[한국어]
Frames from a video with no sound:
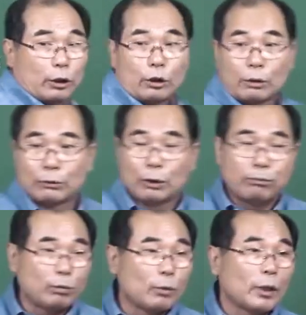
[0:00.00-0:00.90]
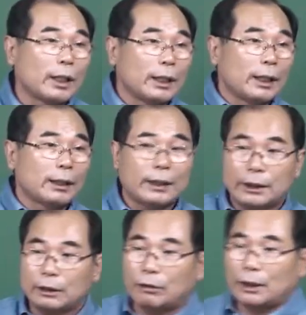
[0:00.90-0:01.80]
여러분들 부모 관계,
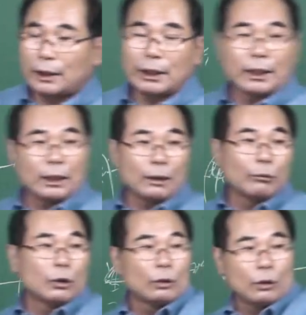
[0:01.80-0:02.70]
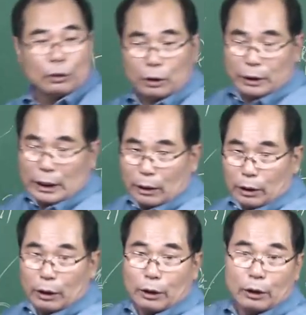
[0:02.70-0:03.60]
자식 관계, 뭐,
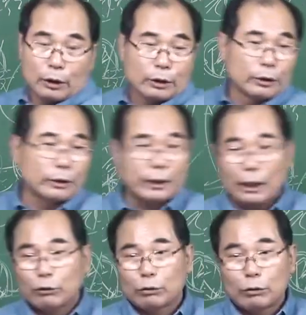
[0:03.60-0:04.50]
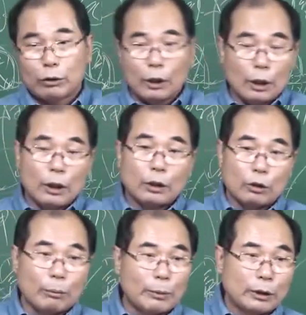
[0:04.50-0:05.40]
제, 그 사주를
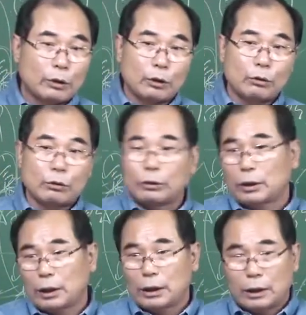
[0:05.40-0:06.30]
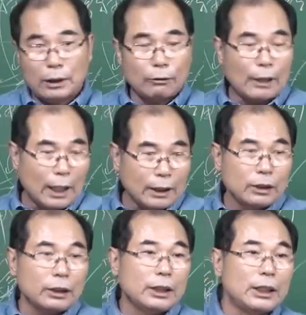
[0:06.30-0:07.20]
전반적으로
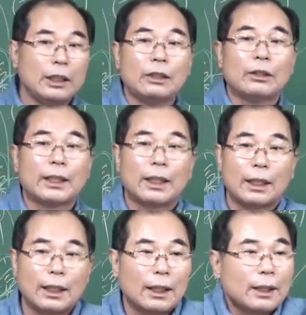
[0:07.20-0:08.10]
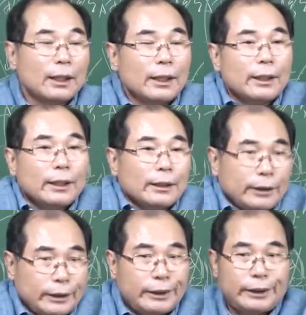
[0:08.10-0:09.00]
완전히 읽어야
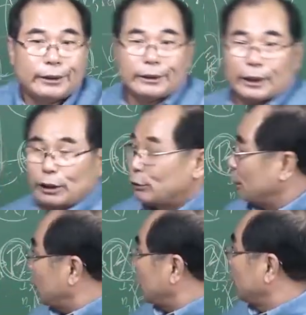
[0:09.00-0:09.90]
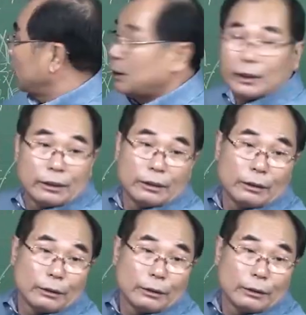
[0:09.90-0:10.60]
이 시를 찾을 수 있다는 거야, 이 시를.